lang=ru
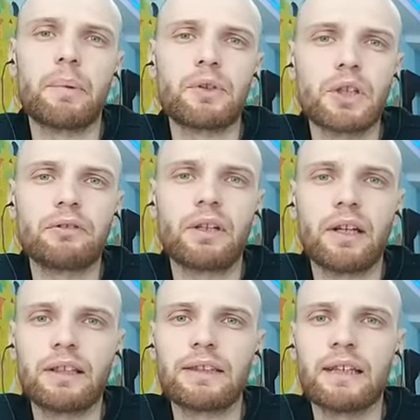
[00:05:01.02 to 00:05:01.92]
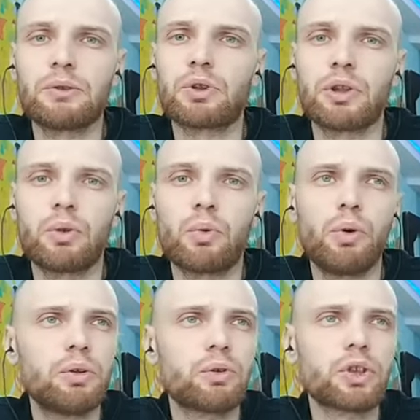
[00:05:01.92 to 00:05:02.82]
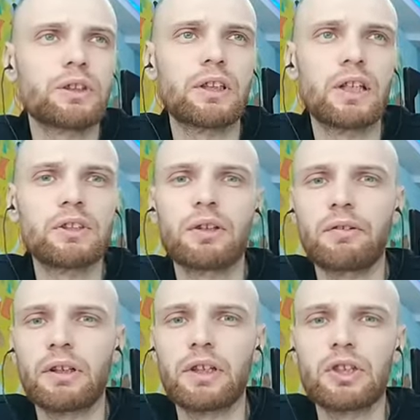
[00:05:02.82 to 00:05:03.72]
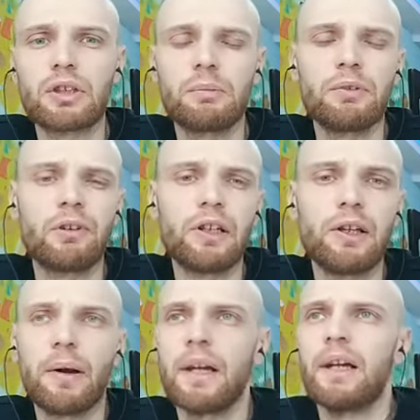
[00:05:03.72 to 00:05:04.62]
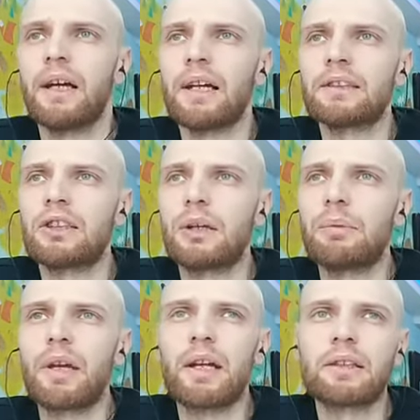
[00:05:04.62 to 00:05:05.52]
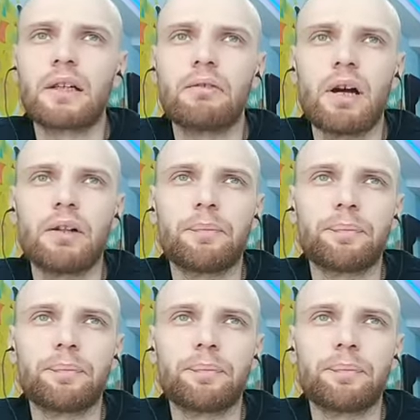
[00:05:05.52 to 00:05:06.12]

общественной организации, уже другое тоже, содействие неврологическим инвалидам, а затем я открывал